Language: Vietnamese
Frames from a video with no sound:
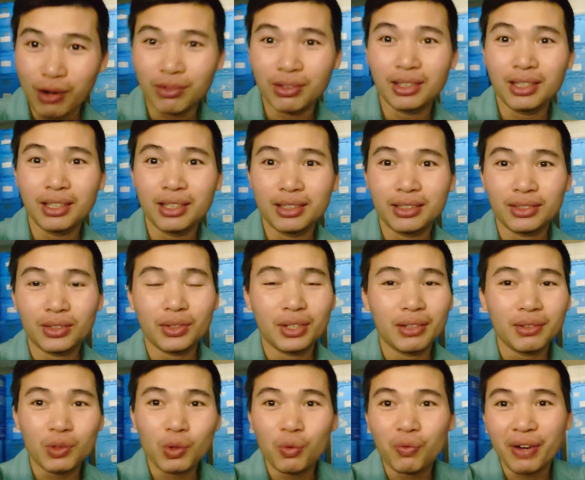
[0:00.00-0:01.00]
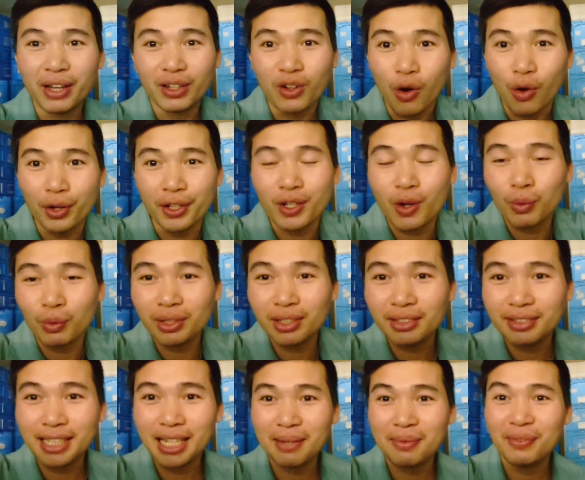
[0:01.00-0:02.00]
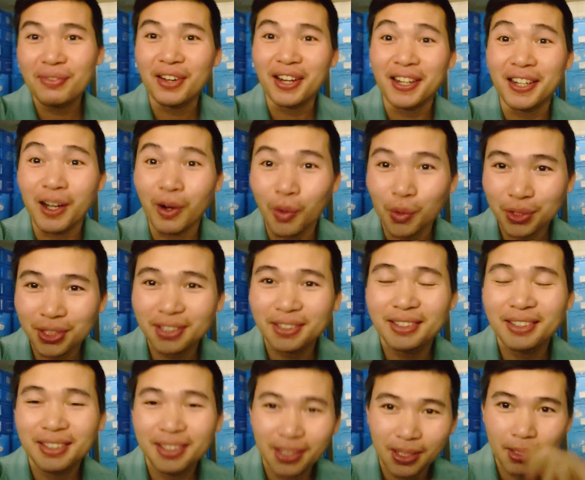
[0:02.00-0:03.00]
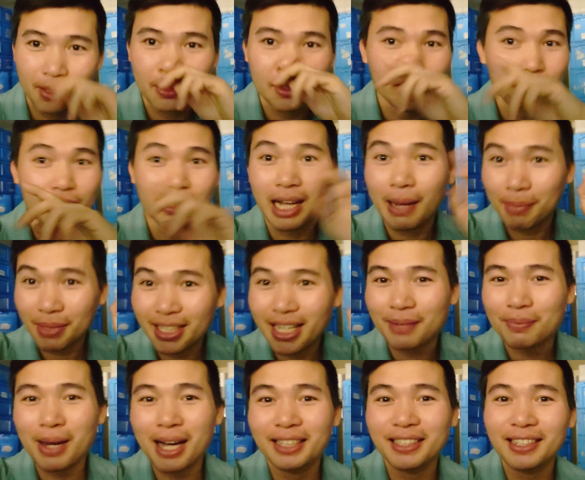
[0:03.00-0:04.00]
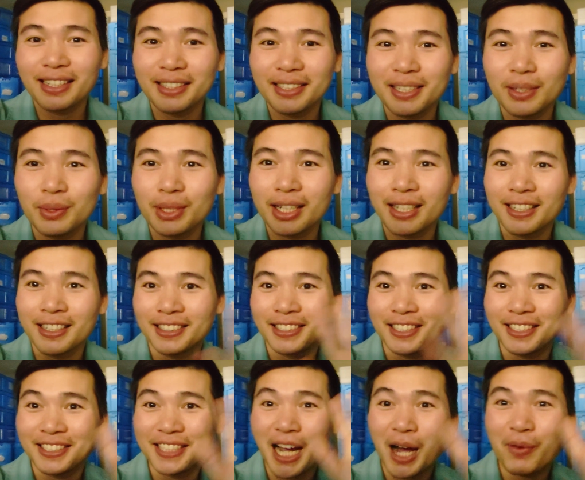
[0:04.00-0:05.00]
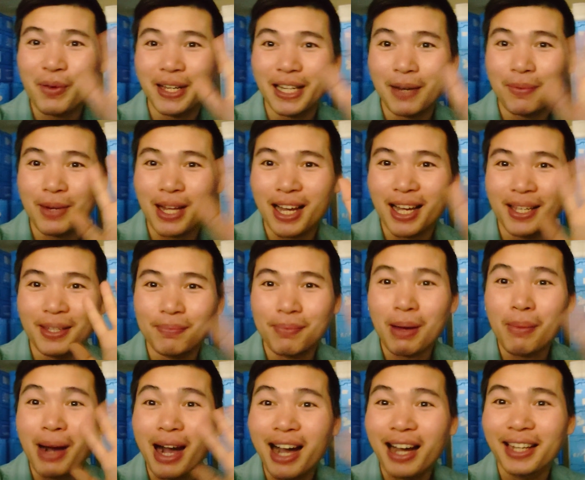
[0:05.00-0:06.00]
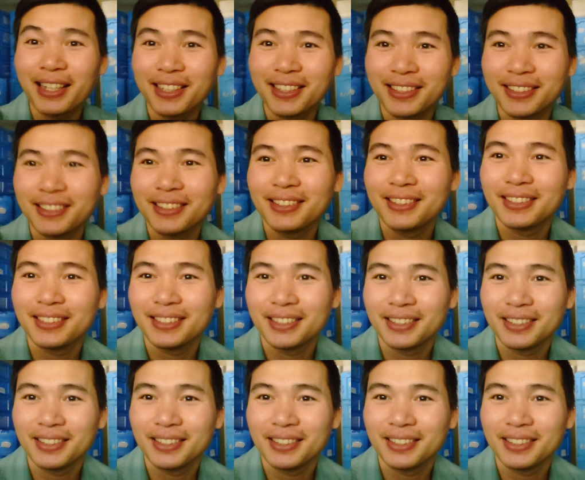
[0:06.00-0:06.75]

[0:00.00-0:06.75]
đúng không? Cho nên cũng phải có cái động lực để mà phấn đấu chứ. À, cảm ơn các bạn rất là nhiều nhé. Xin chào và hẹn gặp lại. Bye bye.